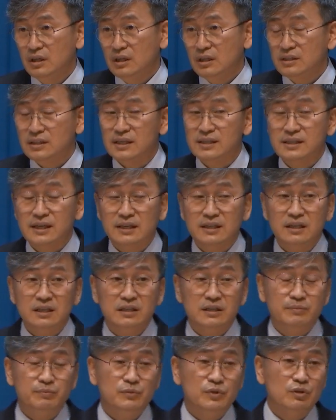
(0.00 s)
세상이
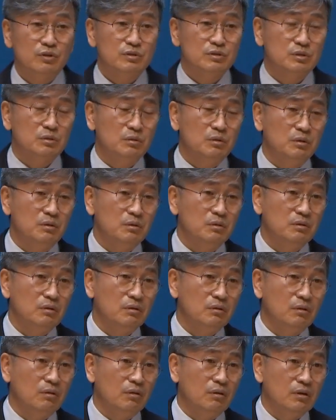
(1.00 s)
힘들어지고
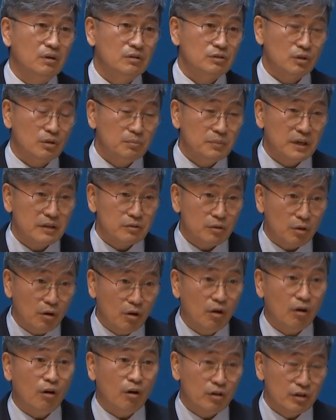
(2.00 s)
정말
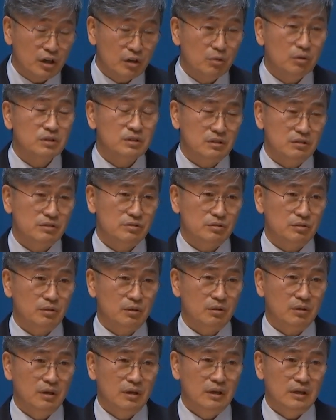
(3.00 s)
더
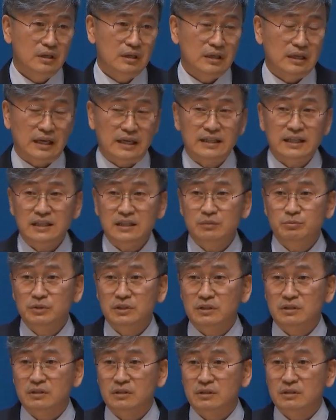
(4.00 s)
어려워질수록
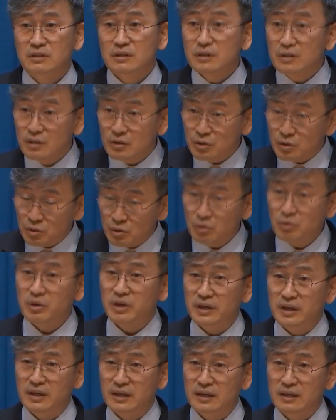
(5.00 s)
하나님은
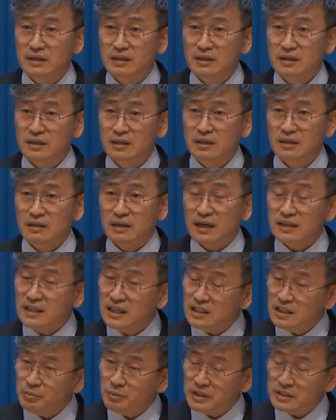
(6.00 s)
교회
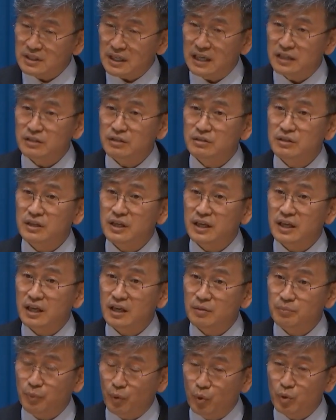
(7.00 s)
하나님의
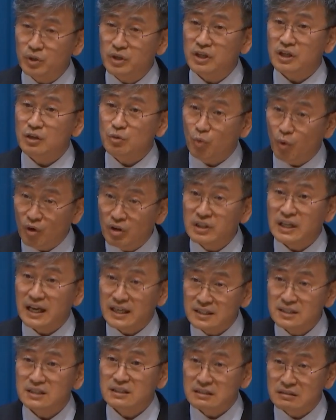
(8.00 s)
자녀들에게 보기
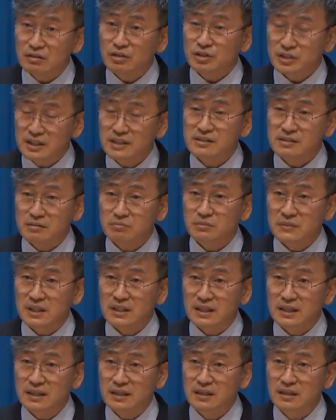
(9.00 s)
원하시는 것이
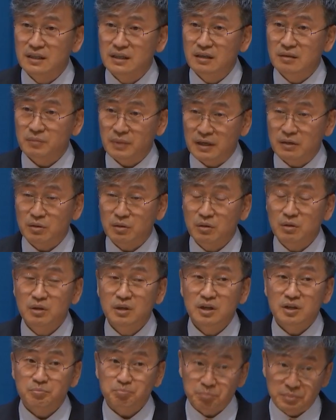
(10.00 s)
있습니다. 바로
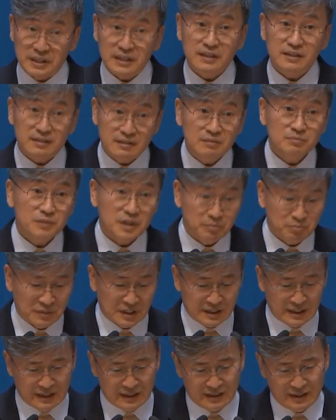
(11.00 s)

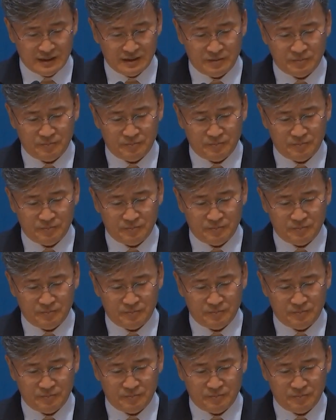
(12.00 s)
믿음입니다.